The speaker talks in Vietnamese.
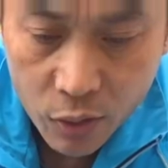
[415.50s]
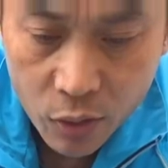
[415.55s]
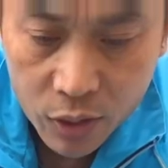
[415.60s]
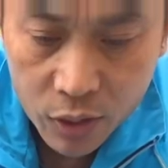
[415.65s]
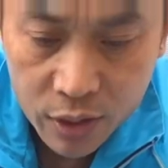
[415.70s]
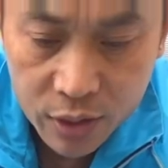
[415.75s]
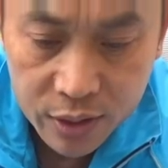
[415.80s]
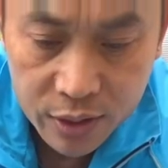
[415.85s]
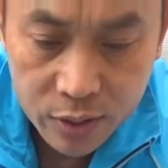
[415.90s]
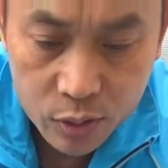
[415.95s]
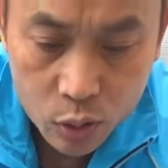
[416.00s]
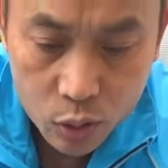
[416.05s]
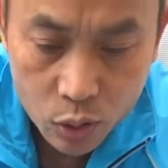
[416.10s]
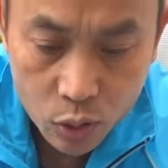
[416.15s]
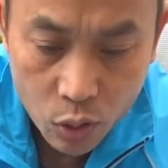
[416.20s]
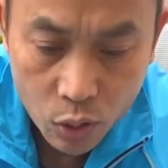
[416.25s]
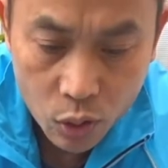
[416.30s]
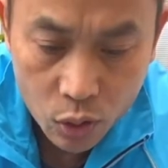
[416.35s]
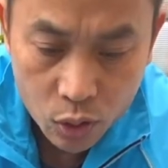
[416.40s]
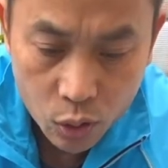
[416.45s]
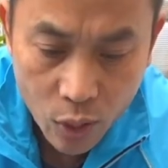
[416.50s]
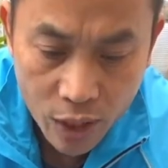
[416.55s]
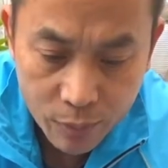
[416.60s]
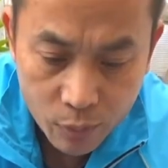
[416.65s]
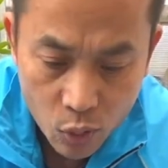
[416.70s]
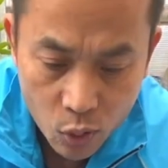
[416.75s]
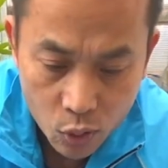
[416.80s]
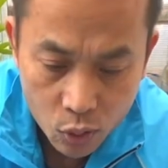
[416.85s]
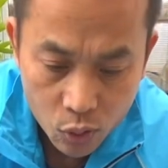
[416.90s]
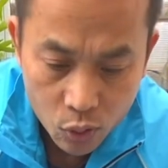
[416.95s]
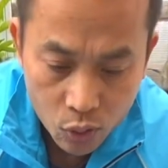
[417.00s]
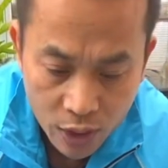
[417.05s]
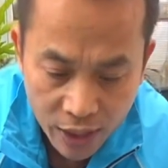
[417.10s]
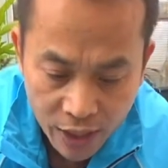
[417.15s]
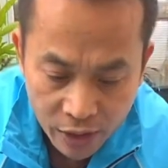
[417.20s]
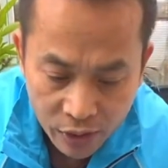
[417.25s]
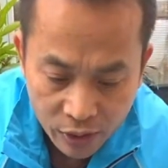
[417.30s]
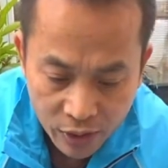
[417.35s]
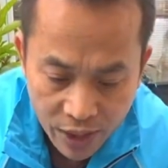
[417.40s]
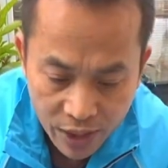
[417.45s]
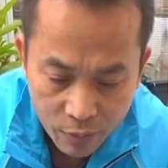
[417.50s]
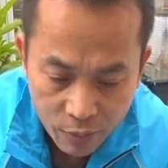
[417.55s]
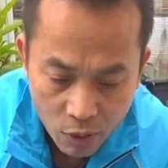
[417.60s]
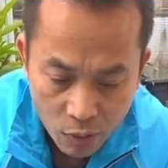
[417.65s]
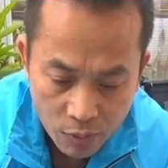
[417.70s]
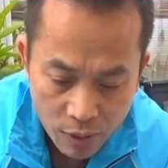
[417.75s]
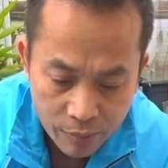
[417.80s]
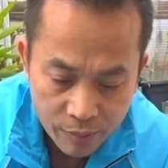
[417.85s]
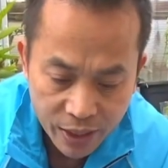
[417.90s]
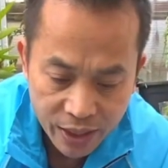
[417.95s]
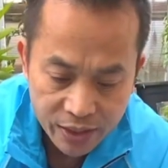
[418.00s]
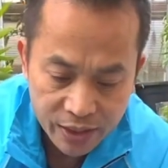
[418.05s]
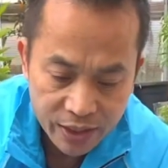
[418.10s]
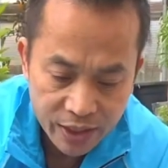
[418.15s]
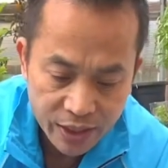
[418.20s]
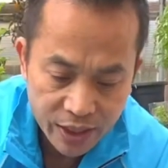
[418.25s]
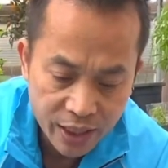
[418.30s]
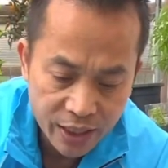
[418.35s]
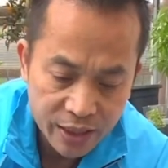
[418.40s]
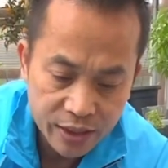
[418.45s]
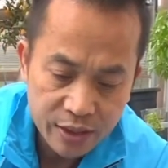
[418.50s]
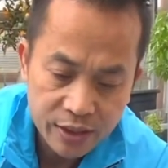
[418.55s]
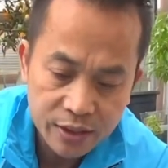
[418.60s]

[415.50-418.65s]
còn còn toàn bộ là nó đã mọc mầm lại như thế này